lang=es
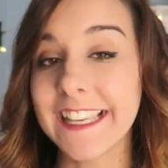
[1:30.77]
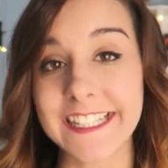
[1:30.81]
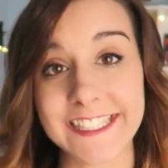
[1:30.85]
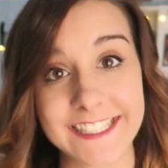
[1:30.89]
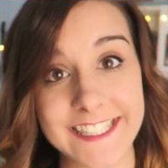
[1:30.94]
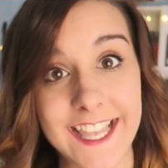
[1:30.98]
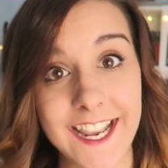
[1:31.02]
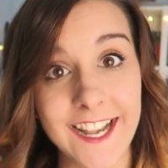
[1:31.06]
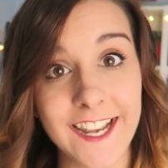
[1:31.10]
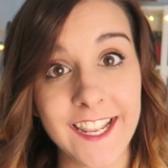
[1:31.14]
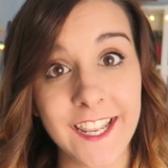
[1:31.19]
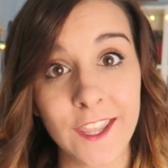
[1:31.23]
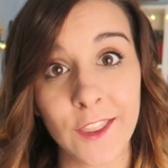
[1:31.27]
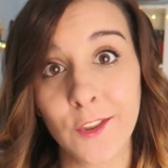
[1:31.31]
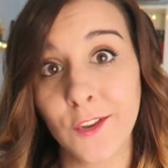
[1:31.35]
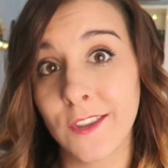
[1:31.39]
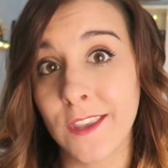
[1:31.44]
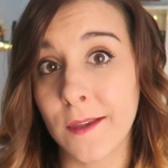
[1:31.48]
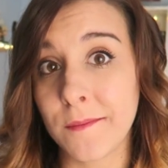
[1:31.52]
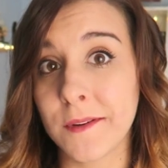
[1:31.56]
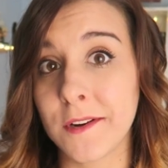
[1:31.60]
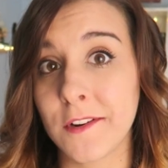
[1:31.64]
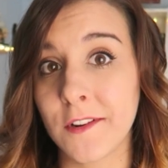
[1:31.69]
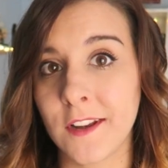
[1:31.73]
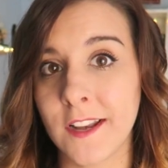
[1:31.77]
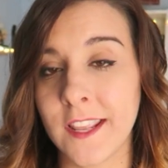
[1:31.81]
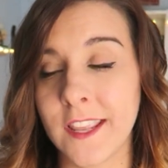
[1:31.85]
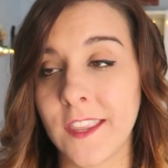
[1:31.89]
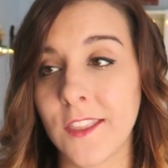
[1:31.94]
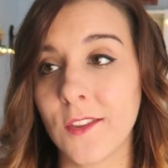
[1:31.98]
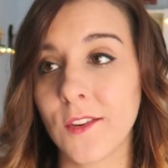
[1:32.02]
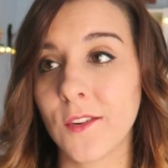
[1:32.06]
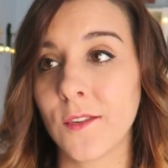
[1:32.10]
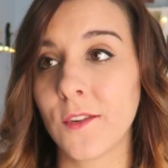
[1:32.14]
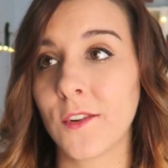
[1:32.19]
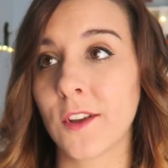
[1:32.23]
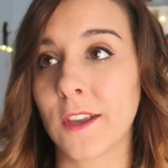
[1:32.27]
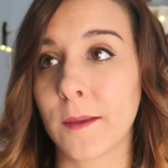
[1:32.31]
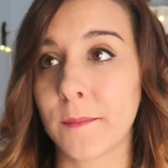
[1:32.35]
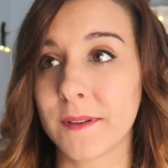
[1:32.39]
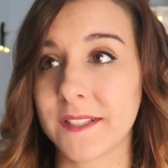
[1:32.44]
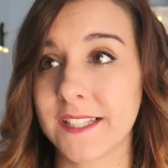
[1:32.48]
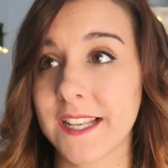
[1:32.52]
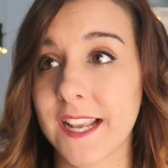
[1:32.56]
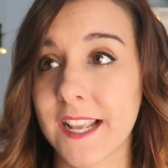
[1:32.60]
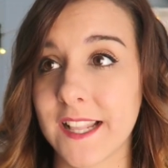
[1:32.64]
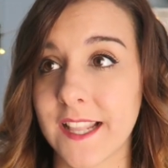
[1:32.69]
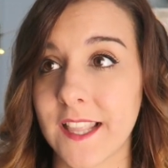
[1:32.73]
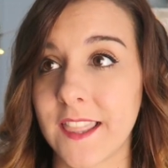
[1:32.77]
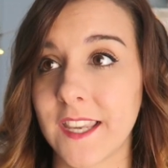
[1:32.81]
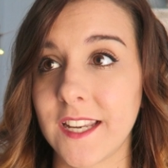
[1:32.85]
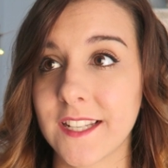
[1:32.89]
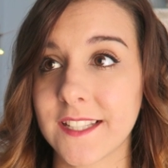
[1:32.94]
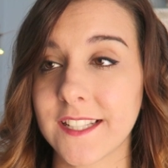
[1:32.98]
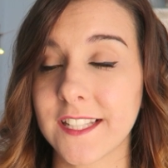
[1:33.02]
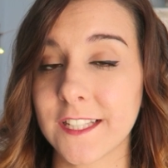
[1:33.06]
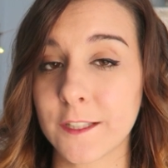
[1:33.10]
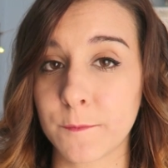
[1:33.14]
Está leído, ya me lo he leído, lo que pasa es que tendréis